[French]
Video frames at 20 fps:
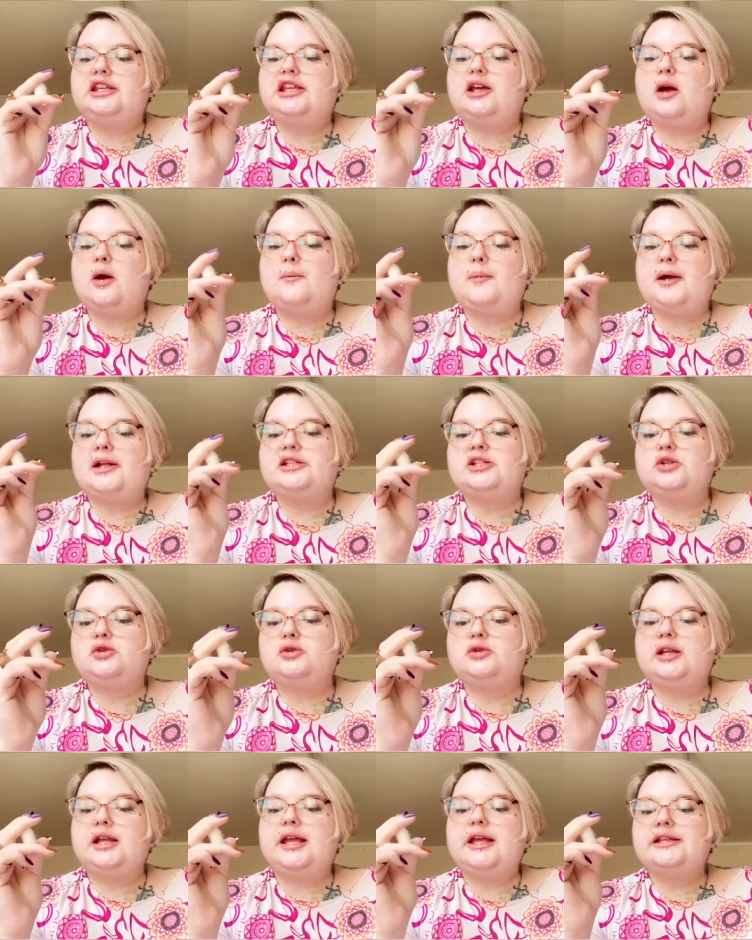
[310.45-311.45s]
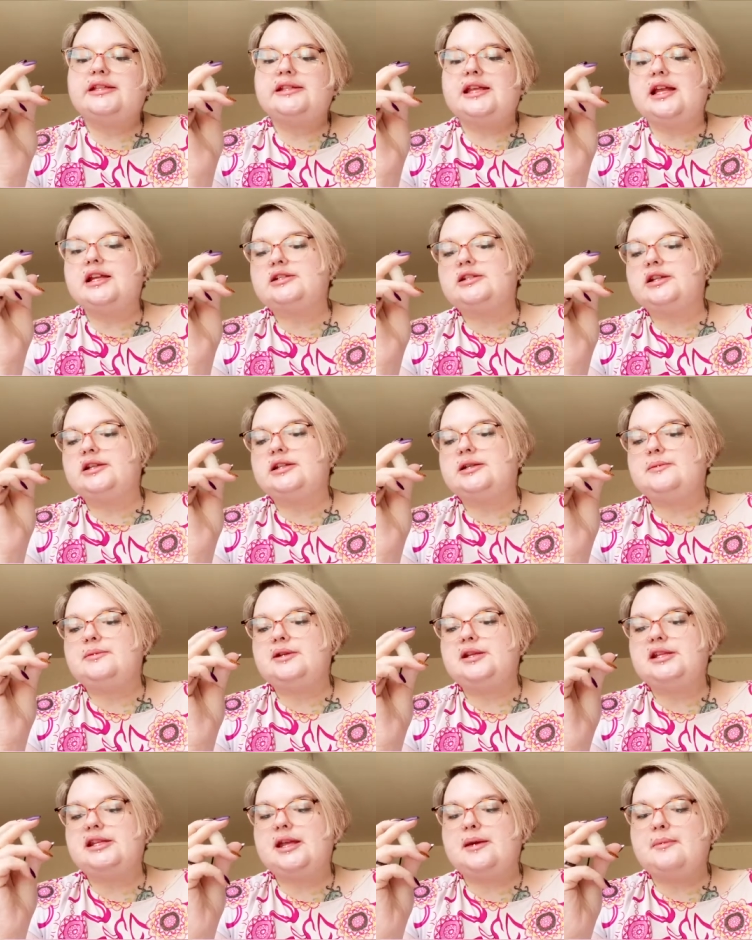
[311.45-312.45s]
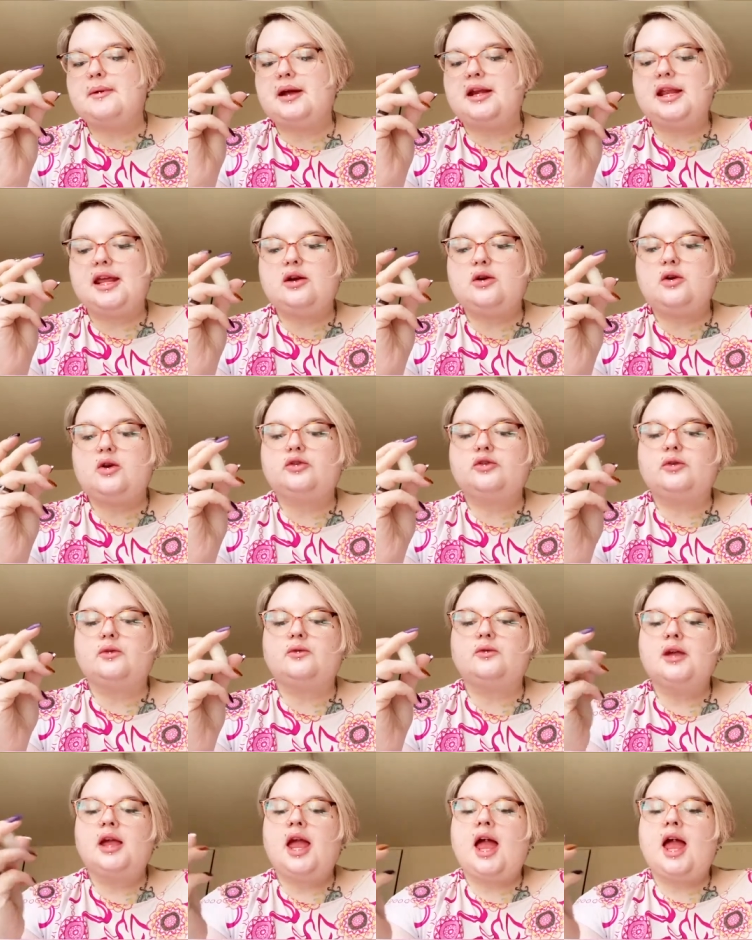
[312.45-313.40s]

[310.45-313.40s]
en particulier celles sensibilisées par les cotons.